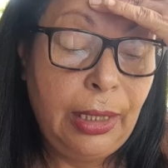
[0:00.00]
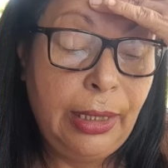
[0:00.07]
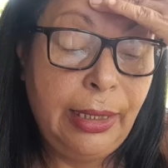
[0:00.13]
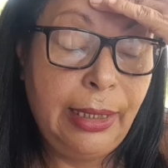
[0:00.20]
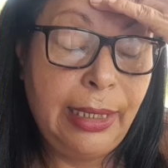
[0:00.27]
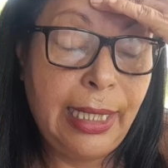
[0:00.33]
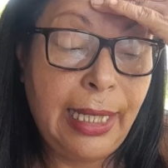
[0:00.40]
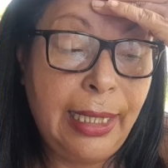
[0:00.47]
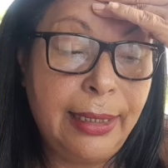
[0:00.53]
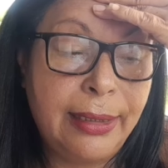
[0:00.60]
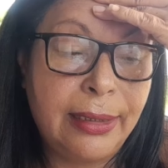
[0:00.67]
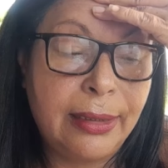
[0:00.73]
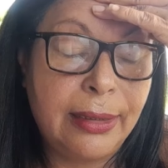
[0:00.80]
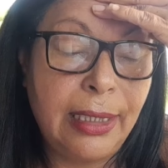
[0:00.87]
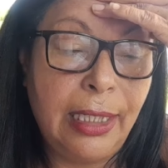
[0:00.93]
E ela
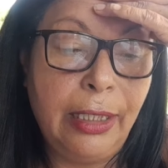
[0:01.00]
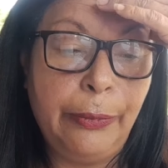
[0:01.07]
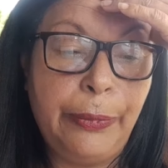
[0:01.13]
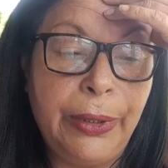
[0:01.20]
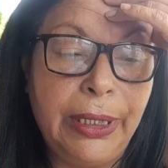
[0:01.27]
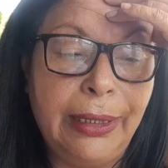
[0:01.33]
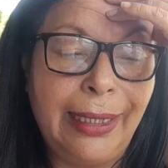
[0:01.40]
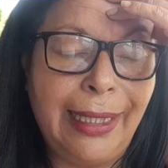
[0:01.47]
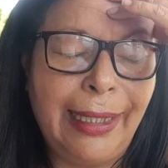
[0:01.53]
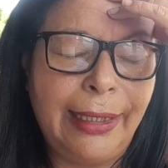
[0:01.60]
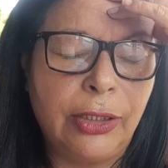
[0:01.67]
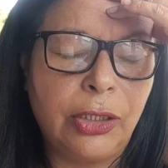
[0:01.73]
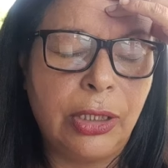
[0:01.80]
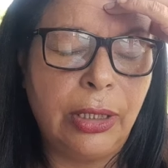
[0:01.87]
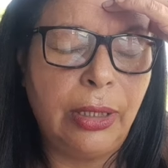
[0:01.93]
sempre
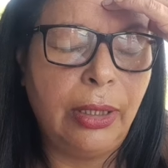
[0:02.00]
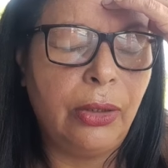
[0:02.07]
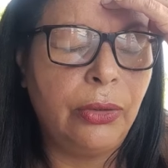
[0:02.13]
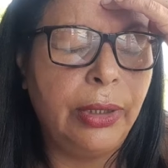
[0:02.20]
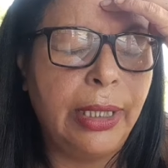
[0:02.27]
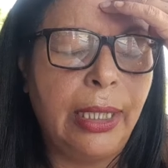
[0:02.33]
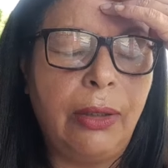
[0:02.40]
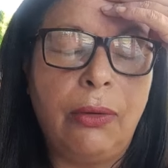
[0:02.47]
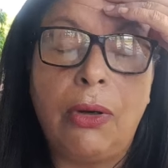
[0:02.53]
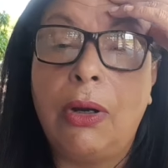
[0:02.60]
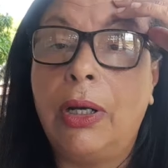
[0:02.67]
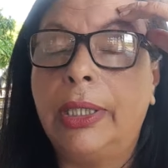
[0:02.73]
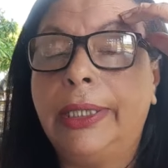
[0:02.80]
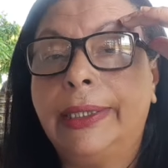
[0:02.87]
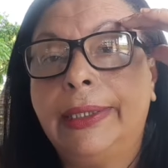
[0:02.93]
deixa, eu não,
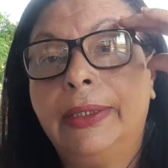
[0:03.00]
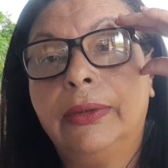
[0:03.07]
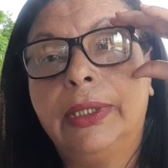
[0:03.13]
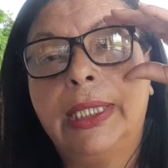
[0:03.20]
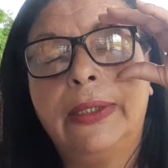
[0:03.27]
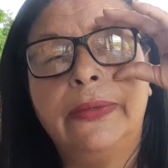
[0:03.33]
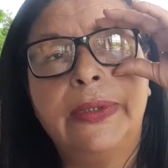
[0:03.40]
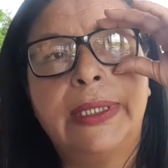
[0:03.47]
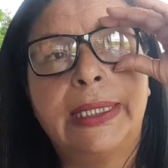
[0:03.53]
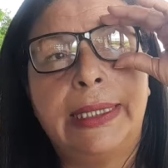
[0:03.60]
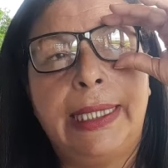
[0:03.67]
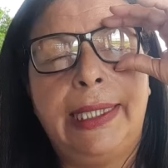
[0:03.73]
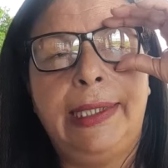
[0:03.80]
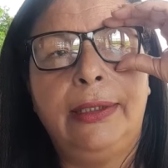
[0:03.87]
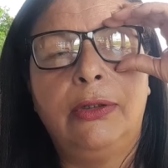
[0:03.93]
olha, eu não
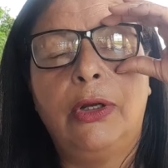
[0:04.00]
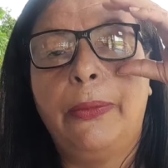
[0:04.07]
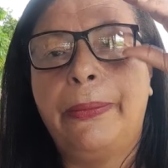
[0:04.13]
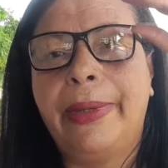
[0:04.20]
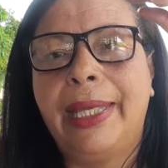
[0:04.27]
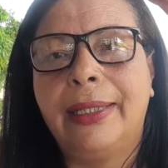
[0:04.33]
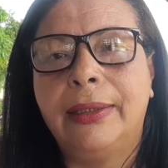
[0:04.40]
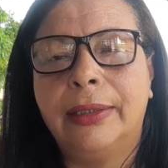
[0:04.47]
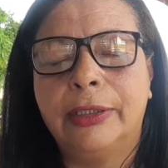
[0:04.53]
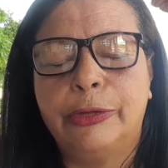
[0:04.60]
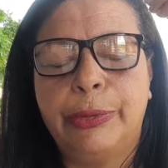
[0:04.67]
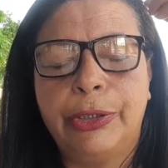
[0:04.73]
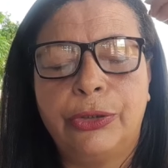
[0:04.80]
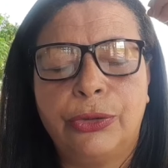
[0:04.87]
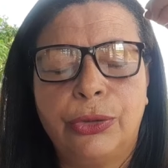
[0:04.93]
sei como é que as
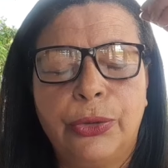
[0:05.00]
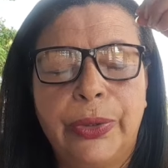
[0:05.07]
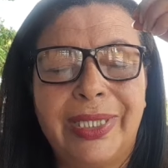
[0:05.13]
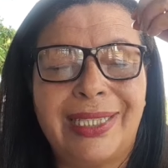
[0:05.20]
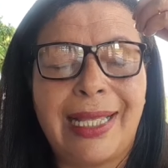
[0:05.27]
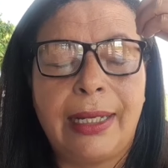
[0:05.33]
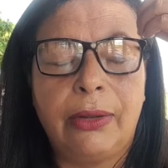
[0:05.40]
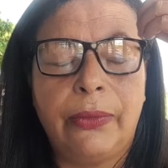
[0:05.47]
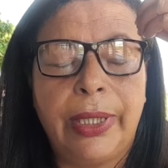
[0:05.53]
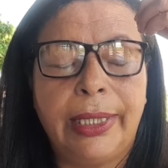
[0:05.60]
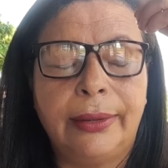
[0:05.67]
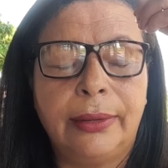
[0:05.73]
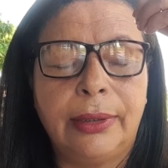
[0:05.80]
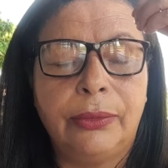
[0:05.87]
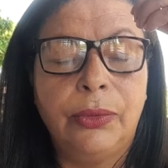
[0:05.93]
pessoas
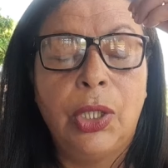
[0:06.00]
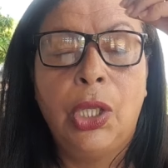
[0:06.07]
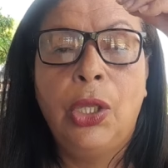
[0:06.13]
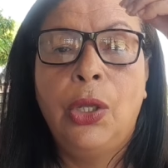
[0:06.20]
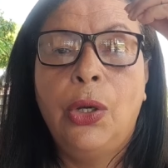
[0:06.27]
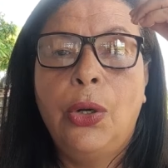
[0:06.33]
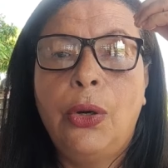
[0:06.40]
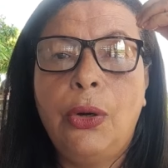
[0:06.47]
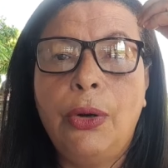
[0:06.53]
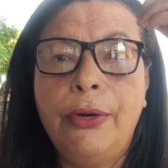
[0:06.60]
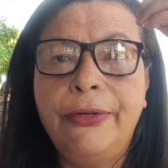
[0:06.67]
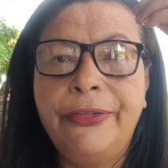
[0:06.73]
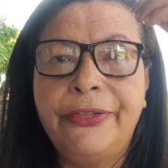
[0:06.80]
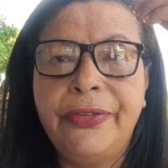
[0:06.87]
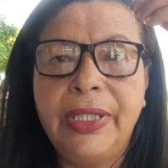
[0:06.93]
aguentam
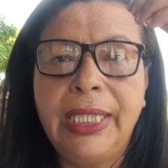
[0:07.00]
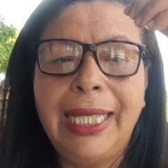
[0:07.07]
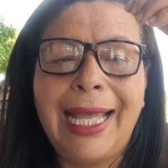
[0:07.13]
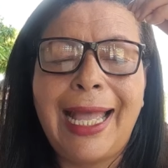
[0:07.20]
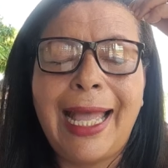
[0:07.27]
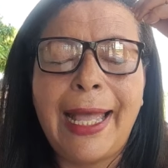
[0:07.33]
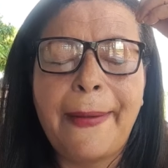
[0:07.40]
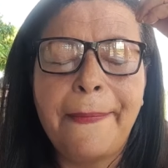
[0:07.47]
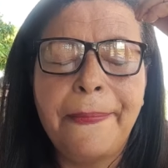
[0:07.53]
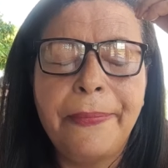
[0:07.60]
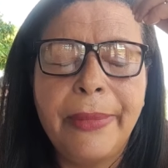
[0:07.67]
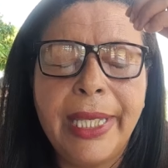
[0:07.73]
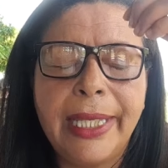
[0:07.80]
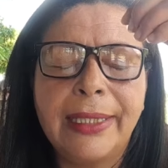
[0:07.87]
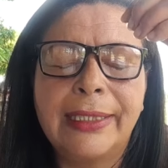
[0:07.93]
ouvir a
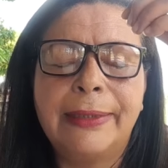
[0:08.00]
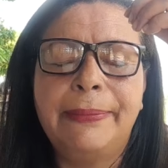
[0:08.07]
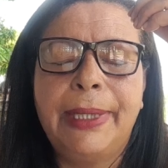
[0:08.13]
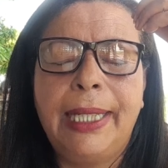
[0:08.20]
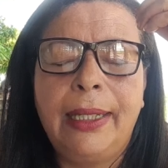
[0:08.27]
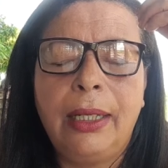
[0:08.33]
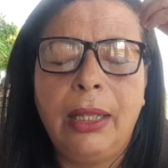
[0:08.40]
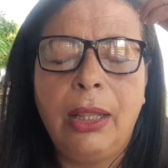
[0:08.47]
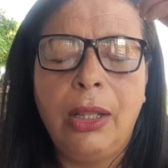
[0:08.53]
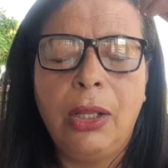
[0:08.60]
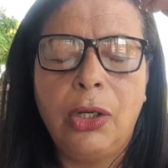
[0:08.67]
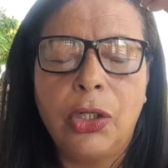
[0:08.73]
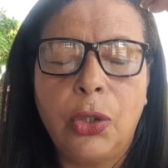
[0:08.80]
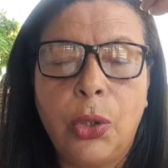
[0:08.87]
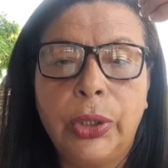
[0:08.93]
mesma
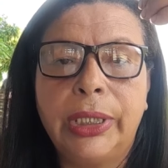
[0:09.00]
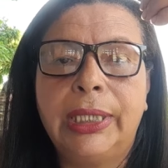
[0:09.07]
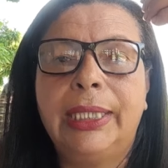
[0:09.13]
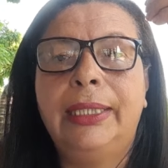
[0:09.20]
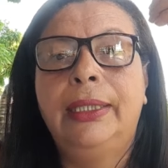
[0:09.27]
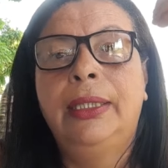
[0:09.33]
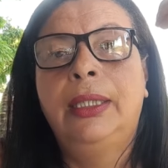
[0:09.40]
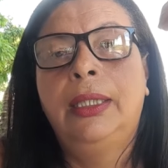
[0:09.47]
lorota